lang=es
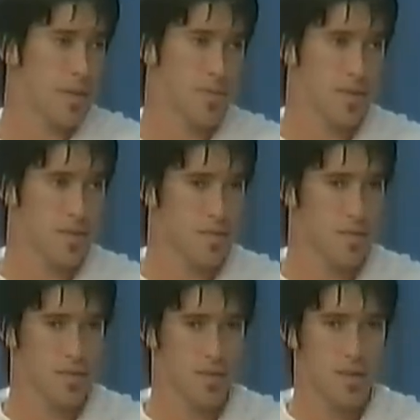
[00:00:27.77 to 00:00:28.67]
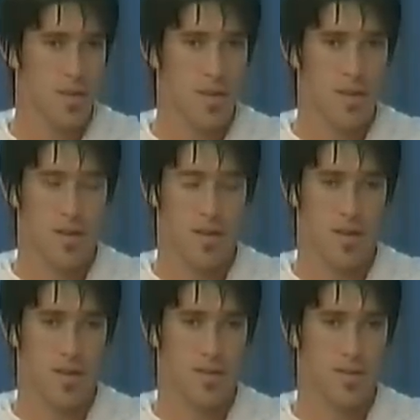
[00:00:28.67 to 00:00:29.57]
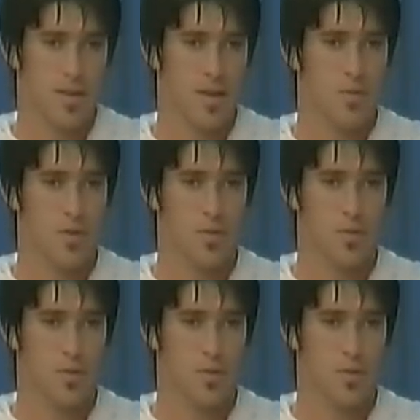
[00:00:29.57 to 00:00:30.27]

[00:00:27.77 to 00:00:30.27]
sino eh, sería muy injusto.